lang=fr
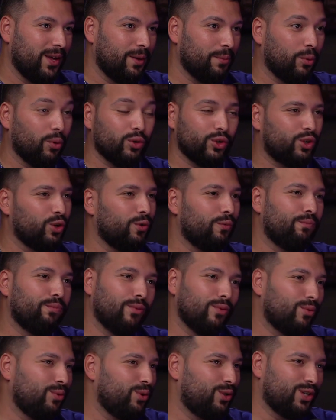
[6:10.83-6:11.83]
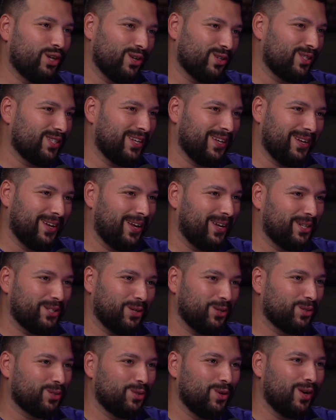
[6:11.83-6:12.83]
Bon, j'ai eu beaucoup de chance, hein, la
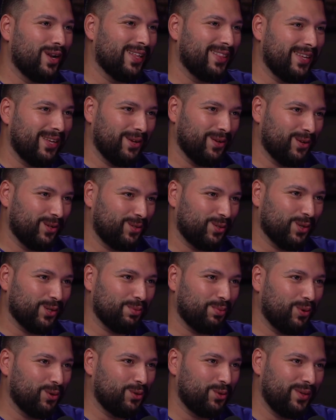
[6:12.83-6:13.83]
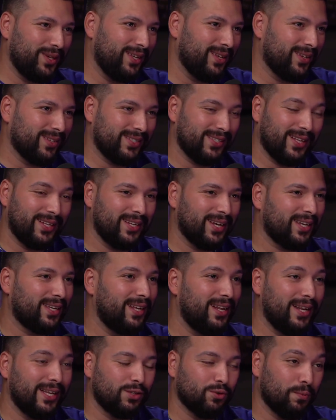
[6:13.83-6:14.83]
chance de l'année euh, sur ce produit, c'est-à-dire
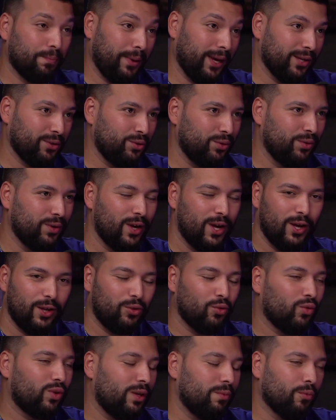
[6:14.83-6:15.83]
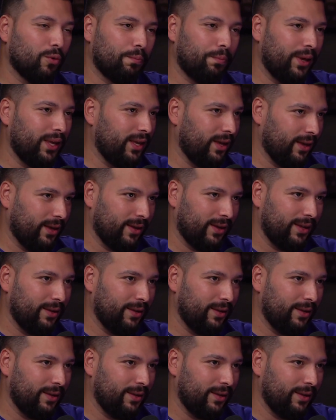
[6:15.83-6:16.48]
qu'ils les ont perdus, donc ils m'ont payé.